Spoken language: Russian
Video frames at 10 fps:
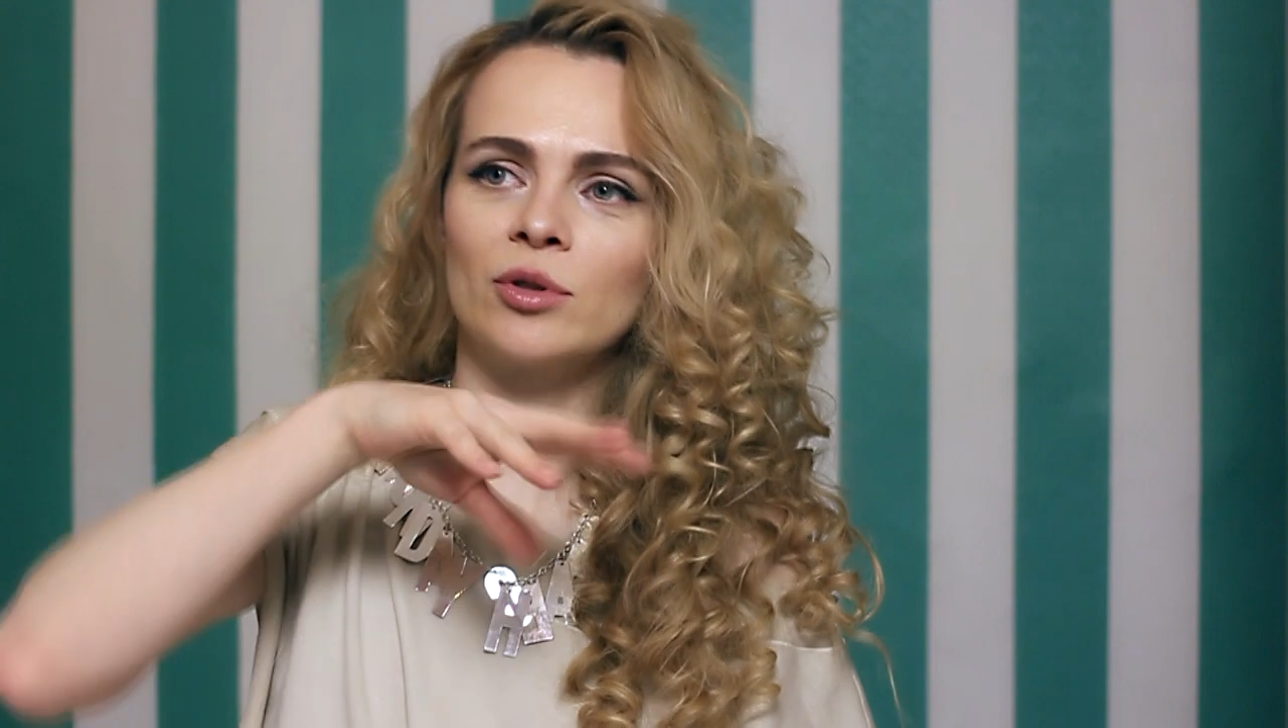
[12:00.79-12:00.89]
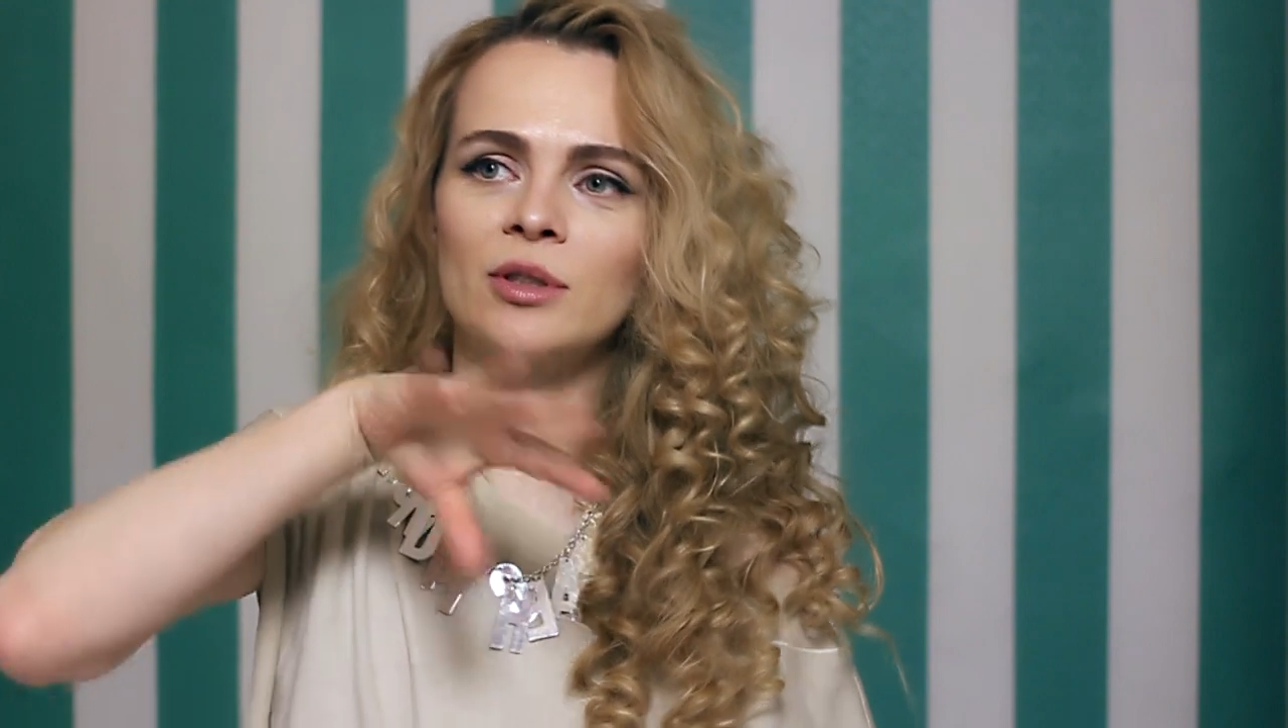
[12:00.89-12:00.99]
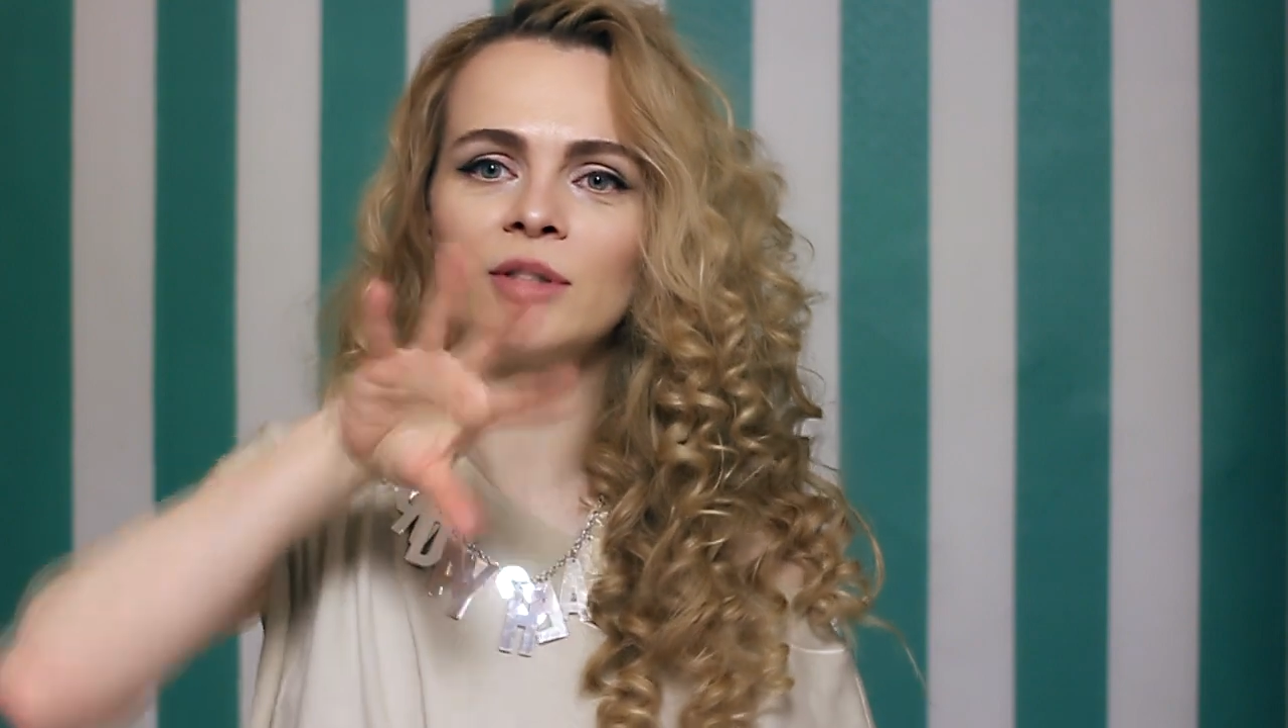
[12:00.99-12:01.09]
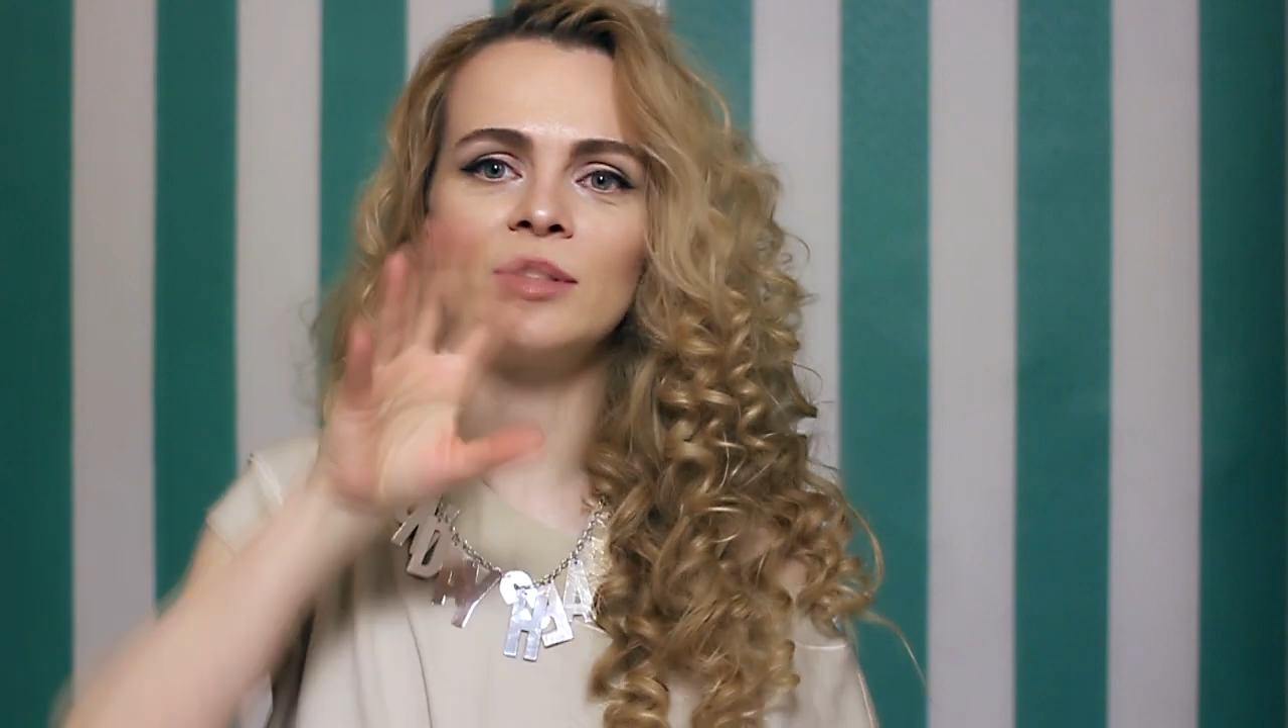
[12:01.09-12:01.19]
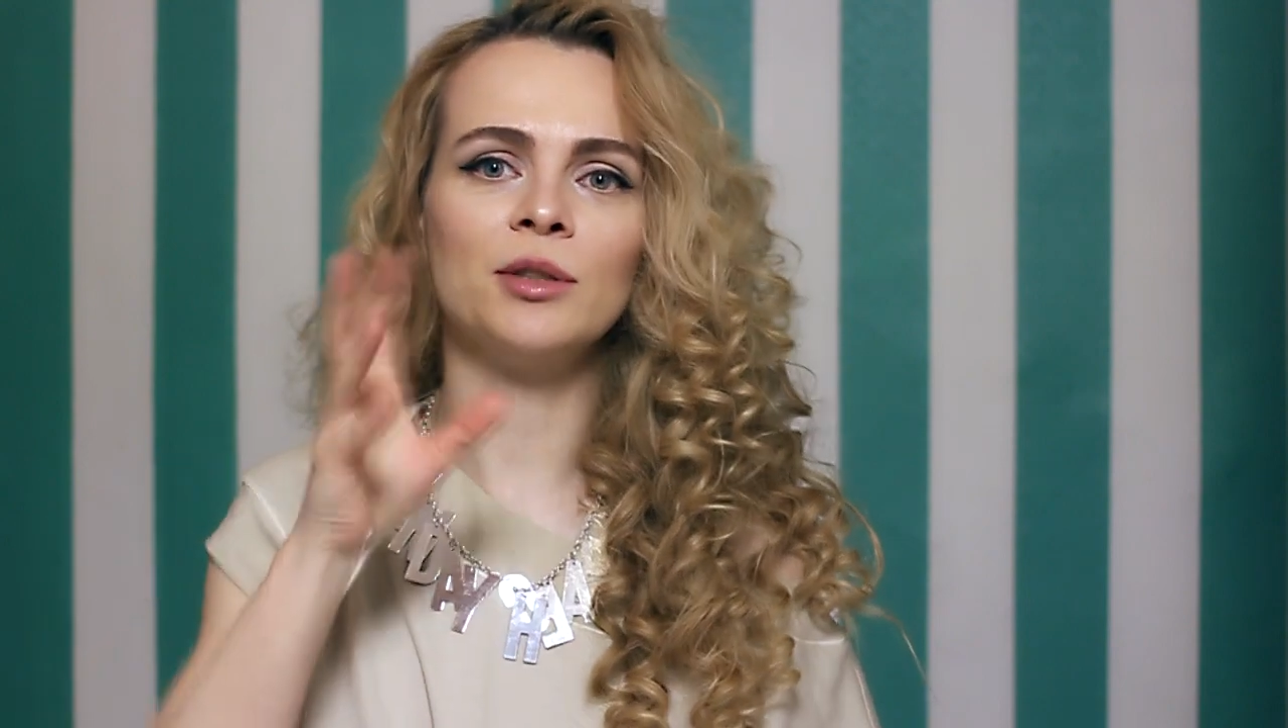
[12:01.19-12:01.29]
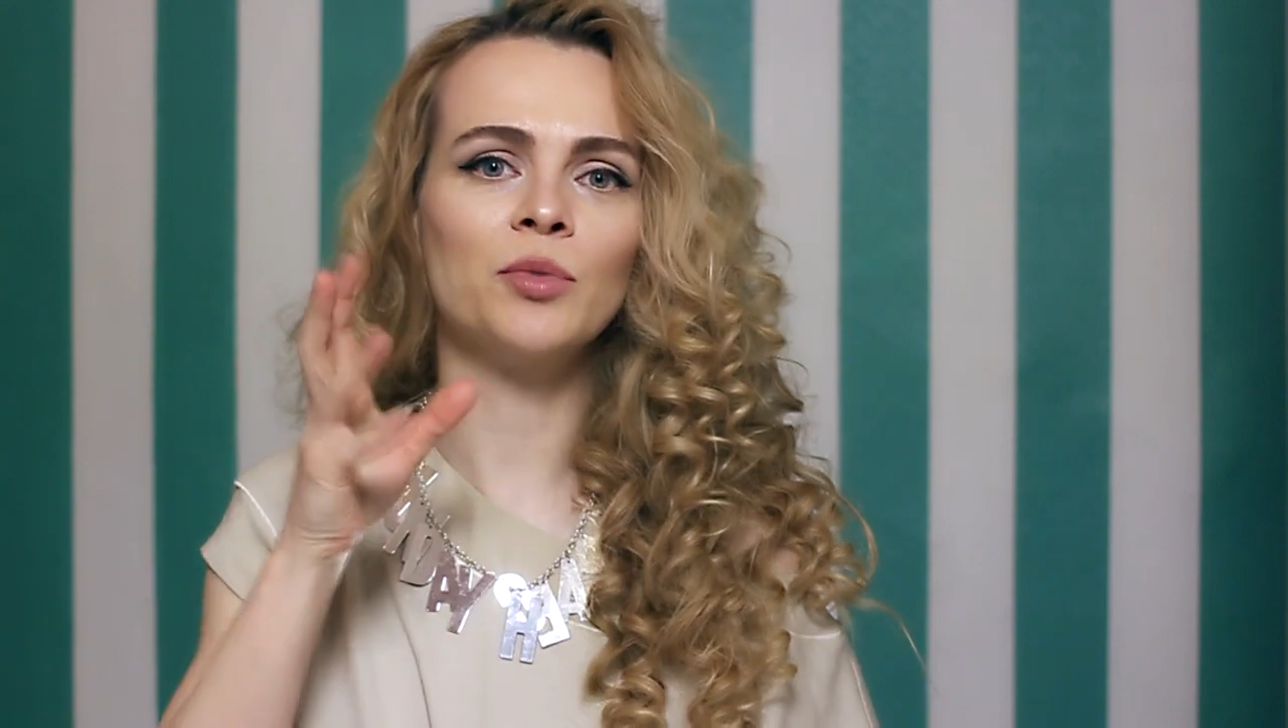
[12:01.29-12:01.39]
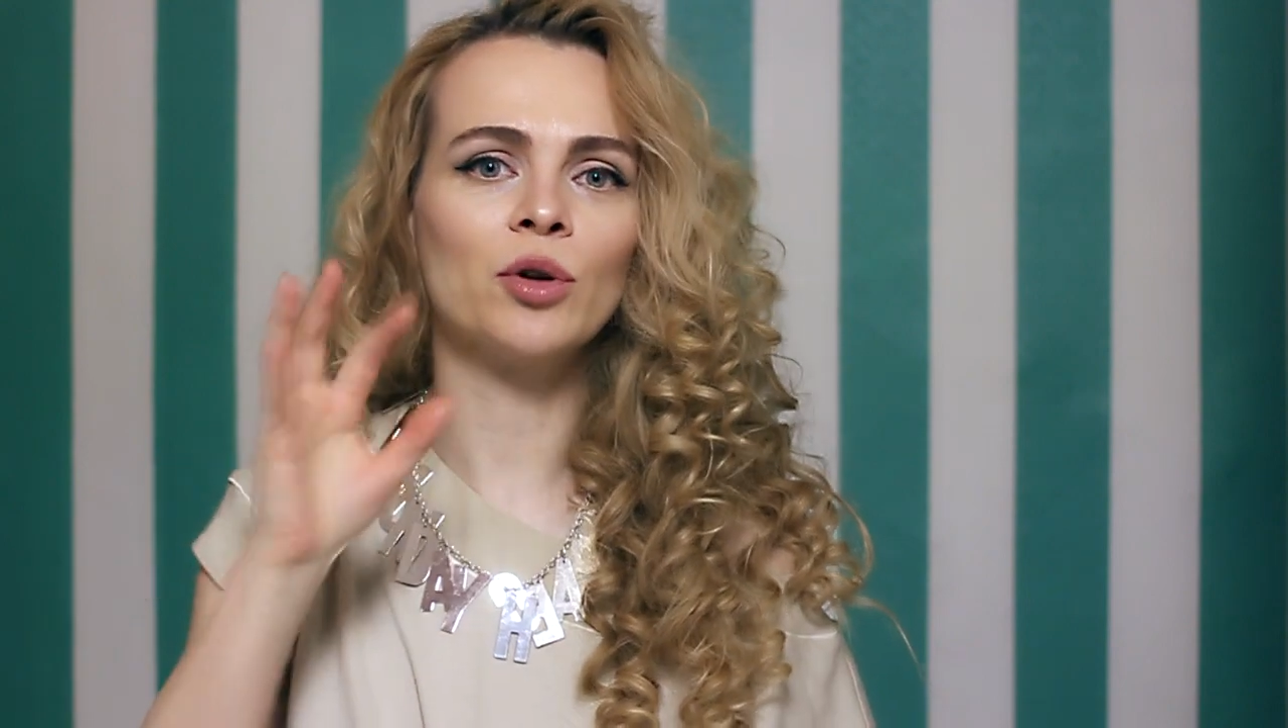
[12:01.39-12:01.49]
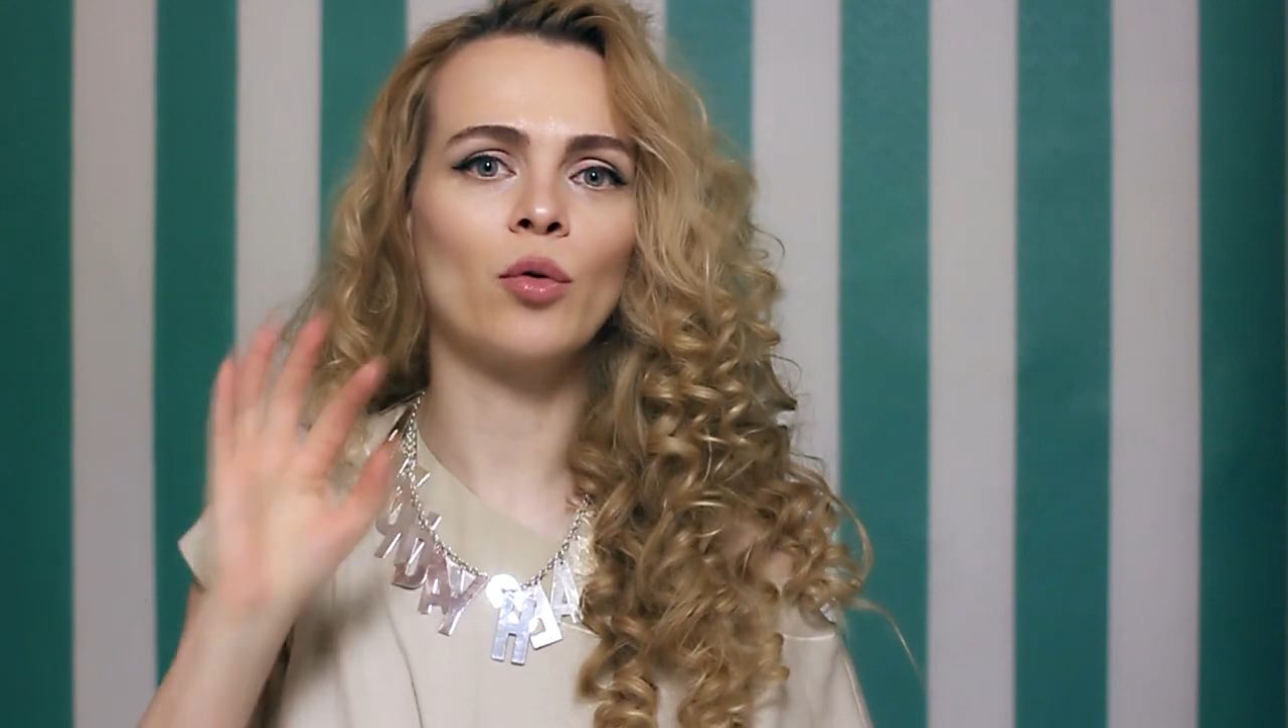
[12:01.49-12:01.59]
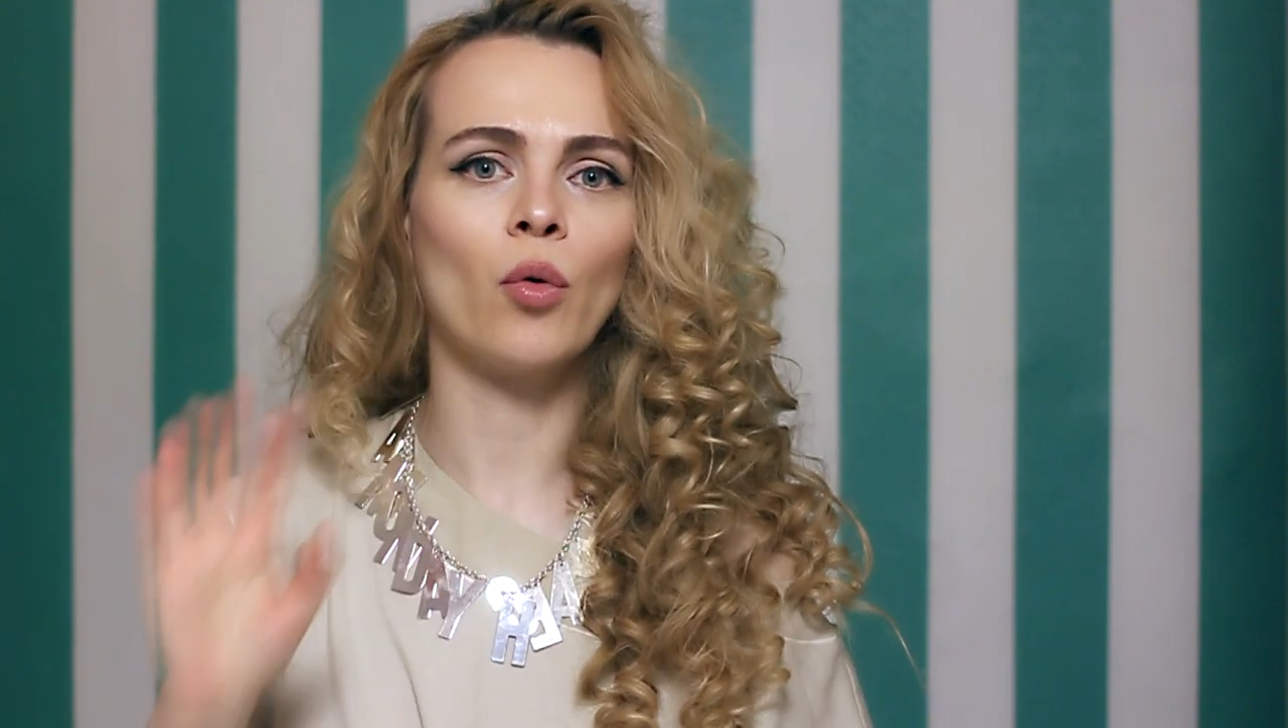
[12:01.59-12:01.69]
вот эти снимки